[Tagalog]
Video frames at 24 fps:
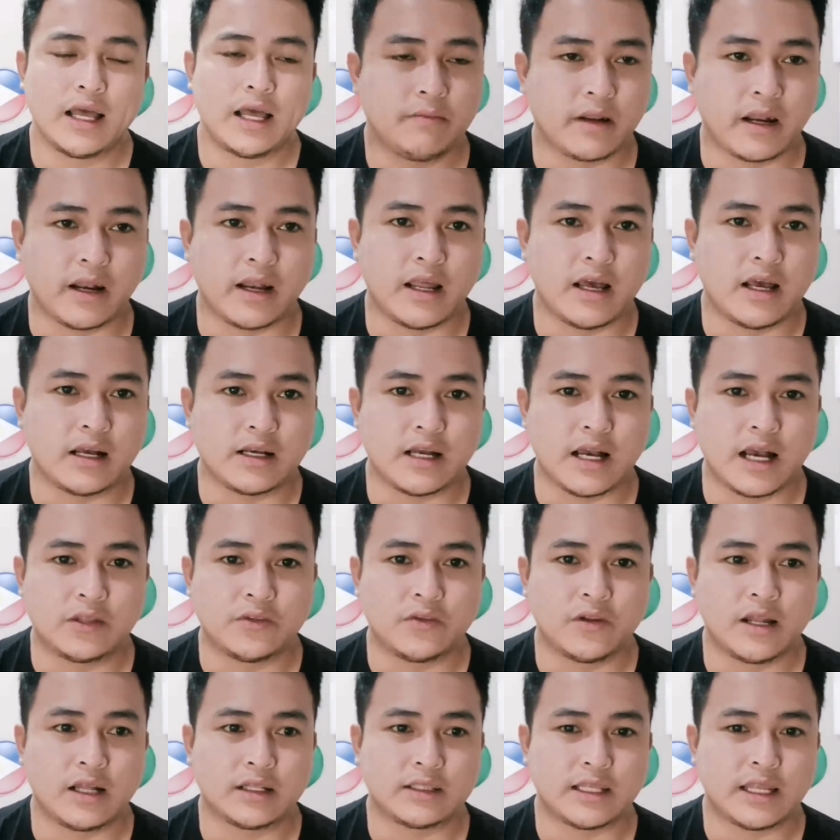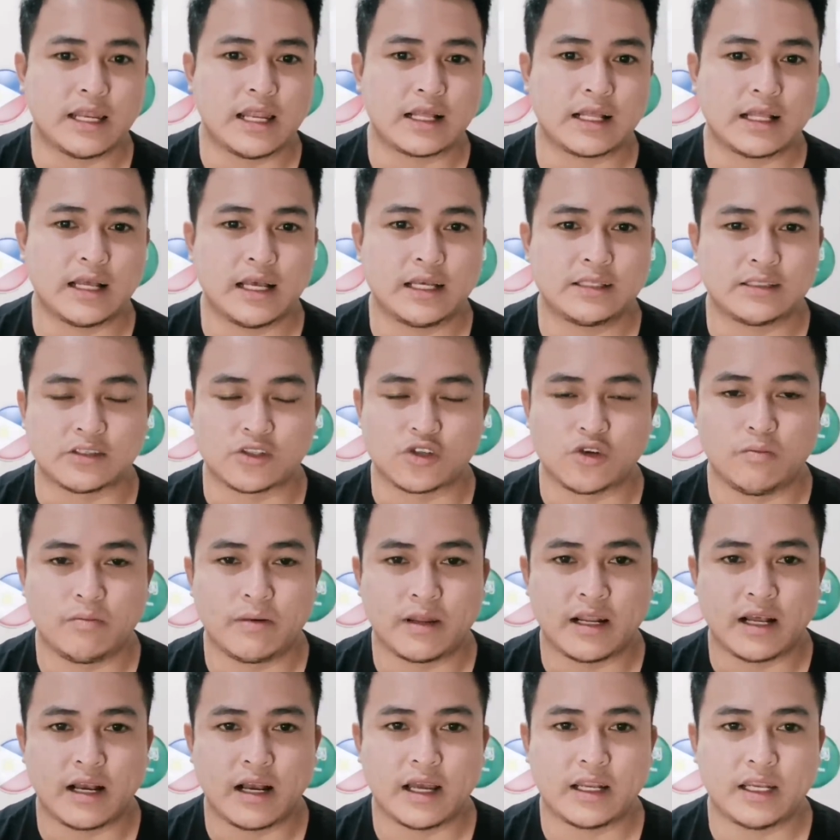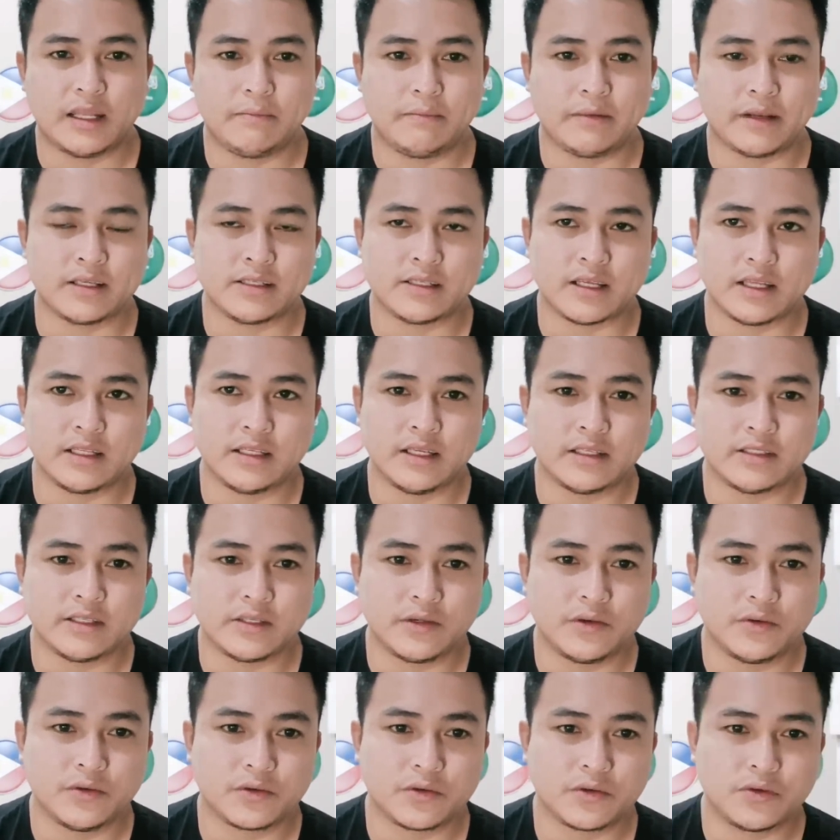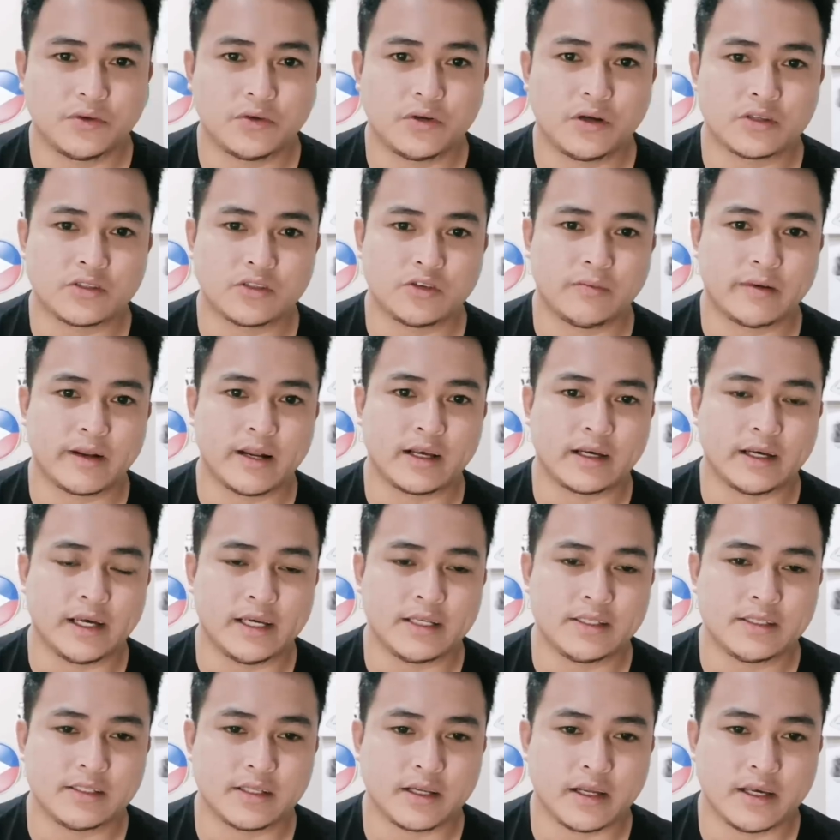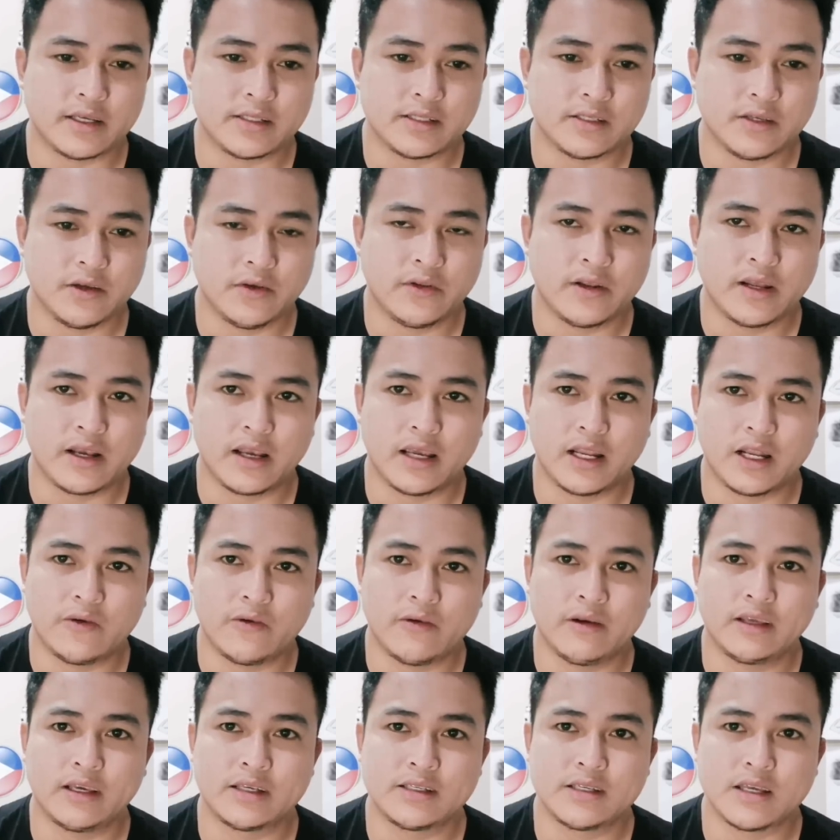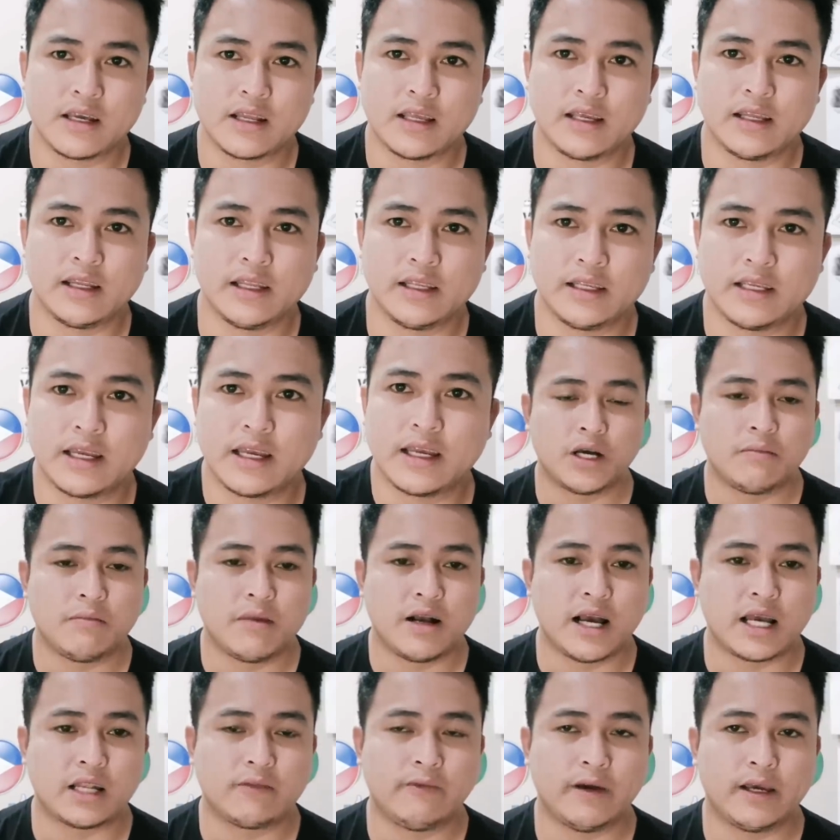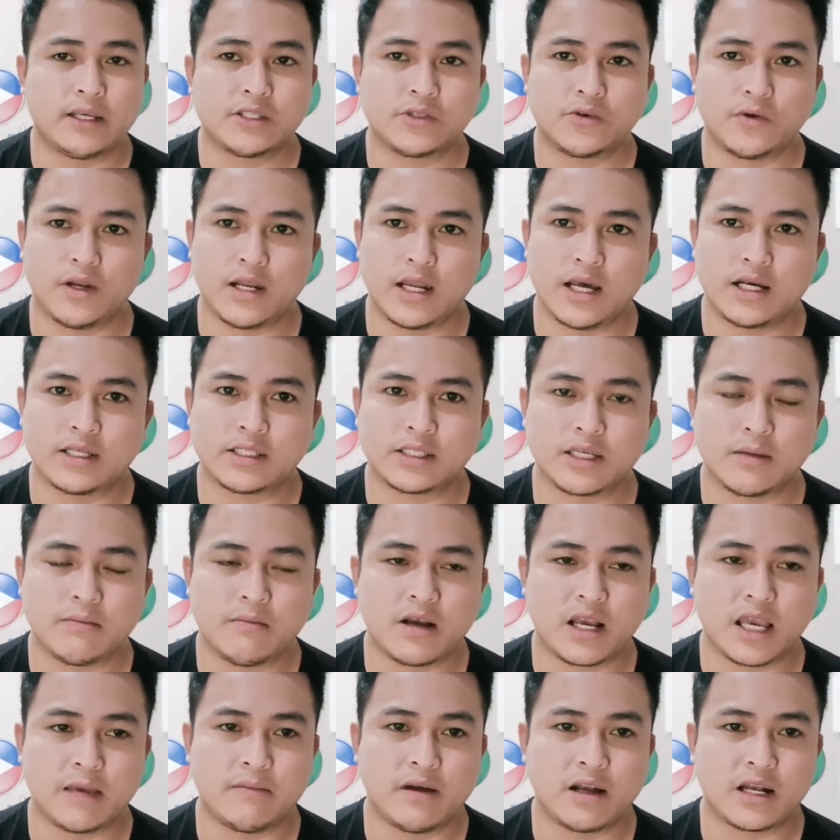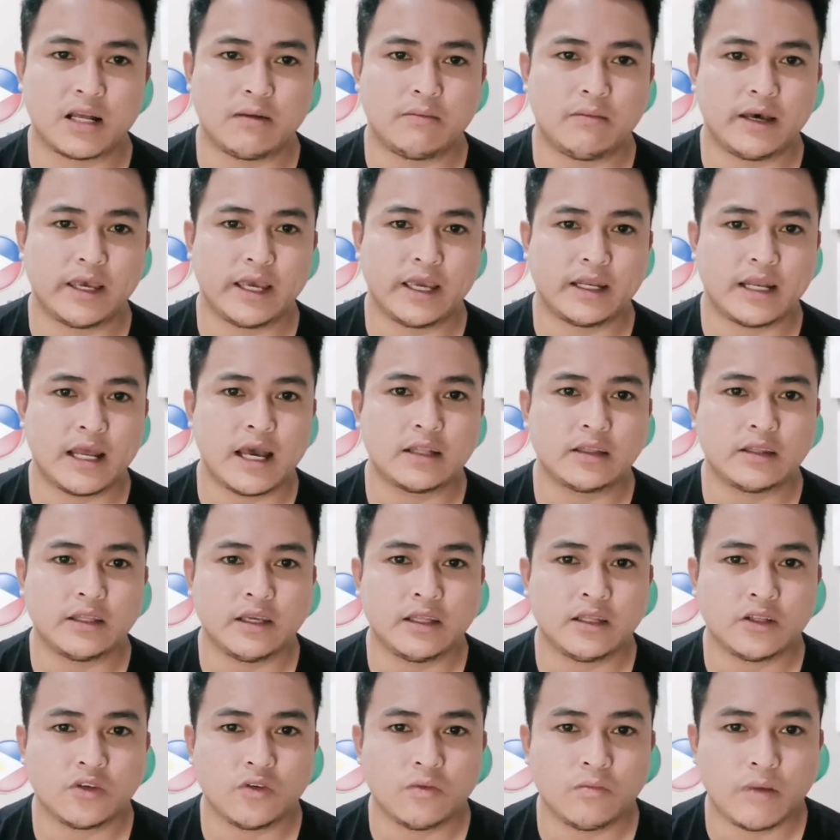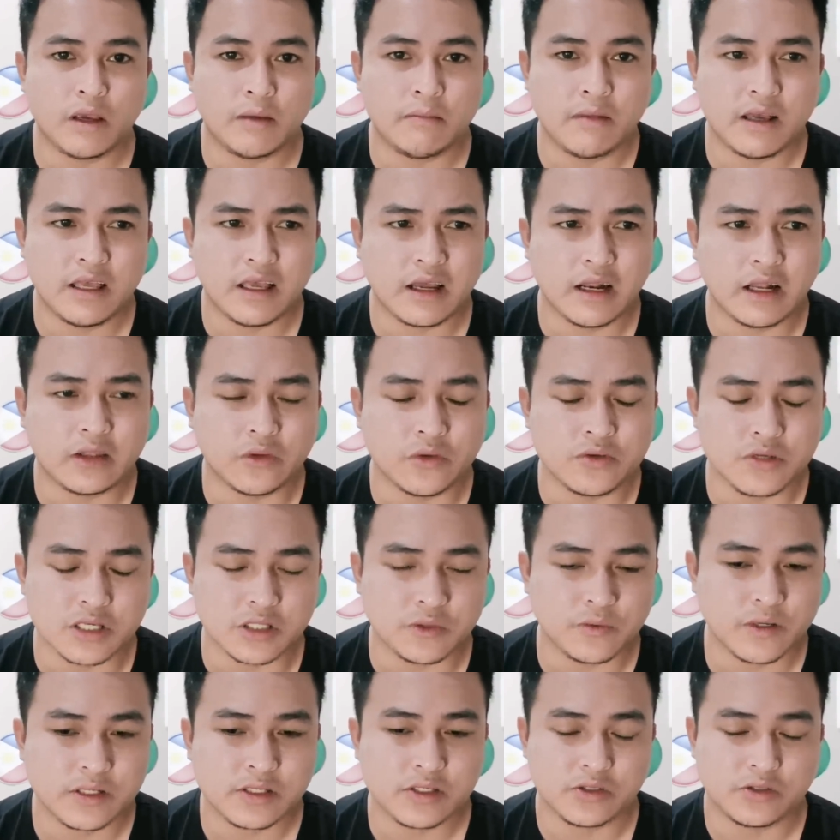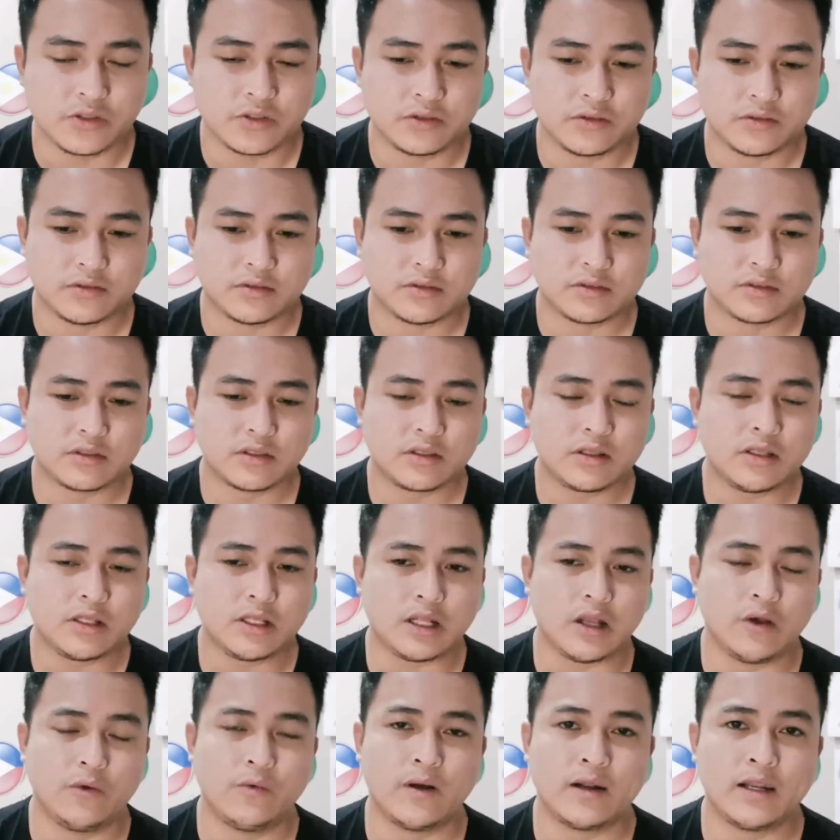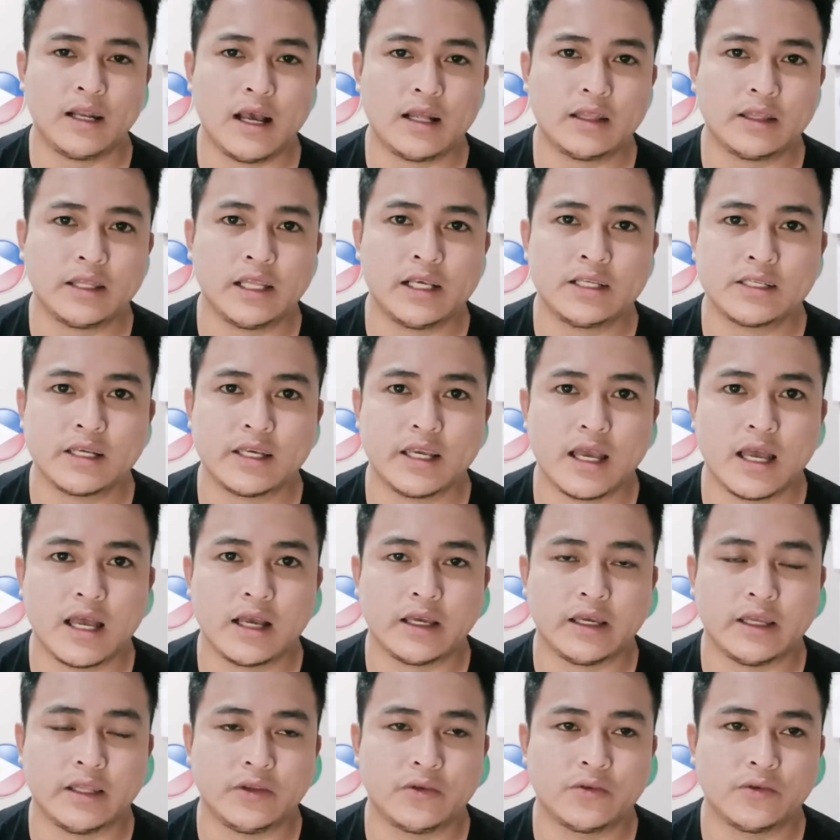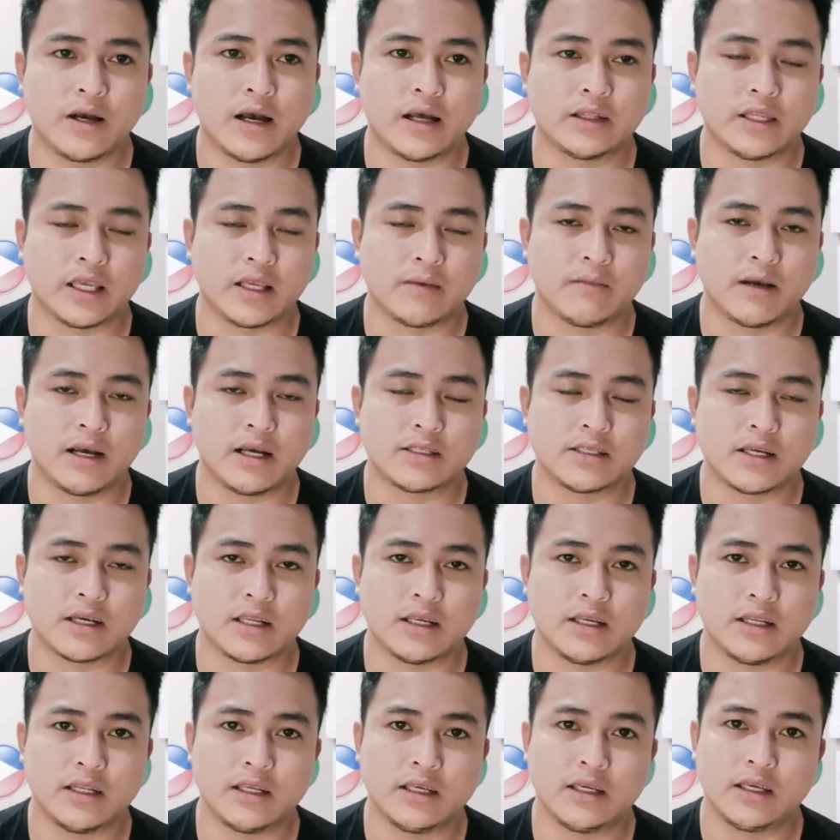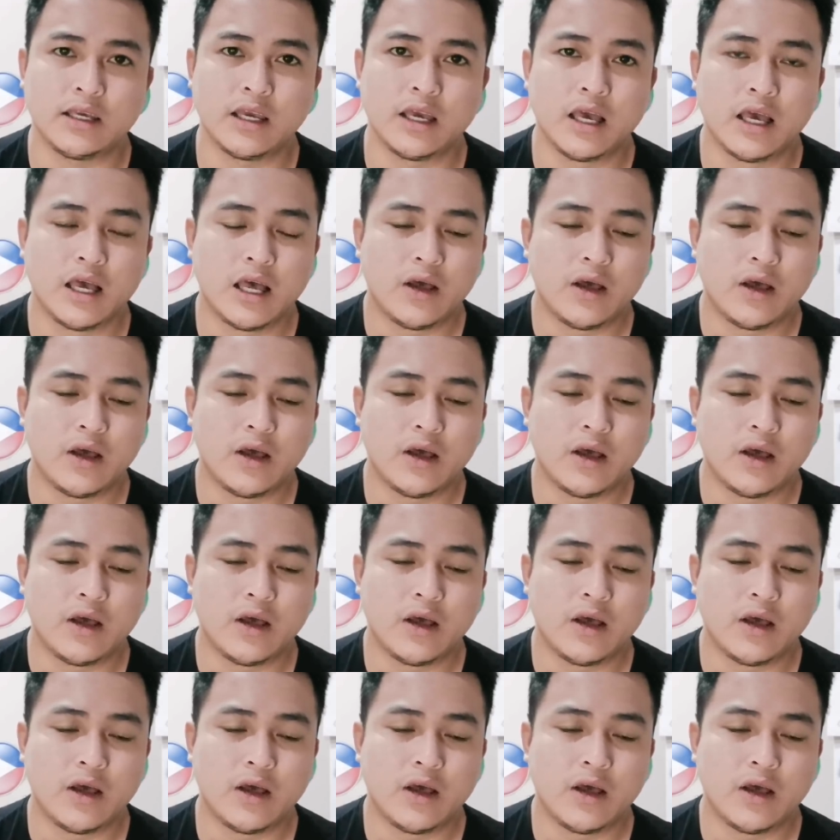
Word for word: Pero nakakaano lang talaga sa sobrang kadepresan niya siguro, sobrang ka-stress, yun ang ginawa niya sa sarili niya. Ang mga advice ko lang sa mga ibang kabayan natin kung may mga ganitong sitwasyon, Huwag nating sayangin yung ating mga sarili.